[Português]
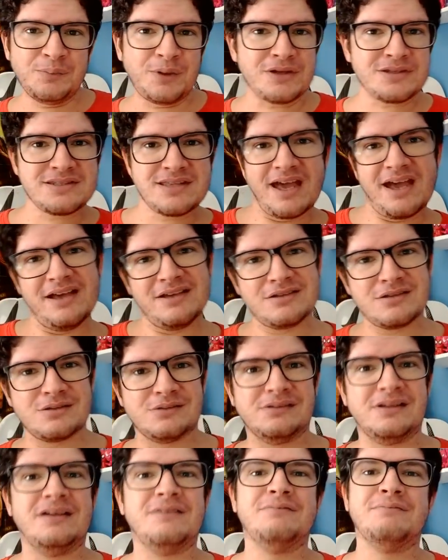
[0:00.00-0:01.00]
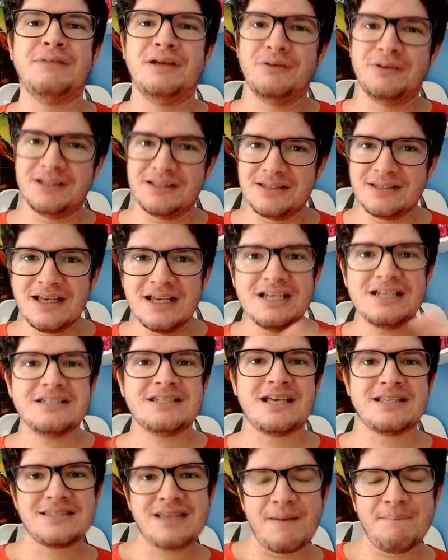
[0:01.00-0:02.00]
o processo, né? Meio que
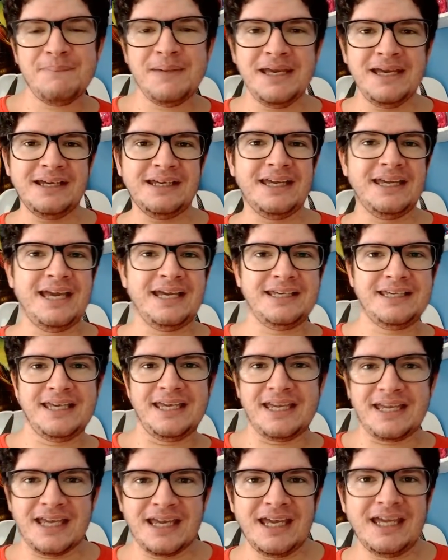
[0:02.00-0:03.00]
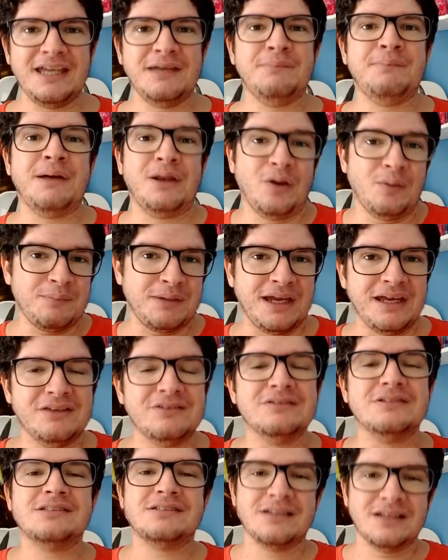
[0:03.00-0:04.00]
já saber quem é quem, pelo
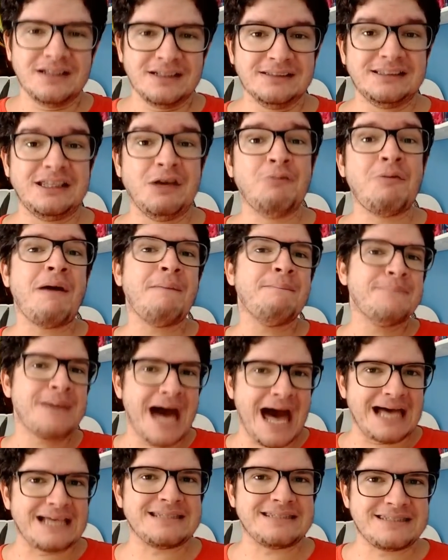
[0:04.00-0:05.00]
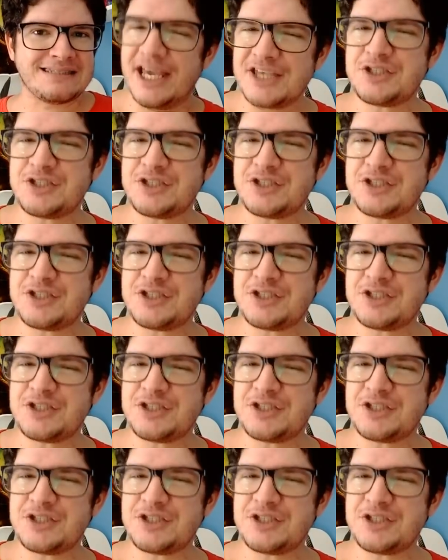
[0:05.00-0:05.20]
menos tem uma base.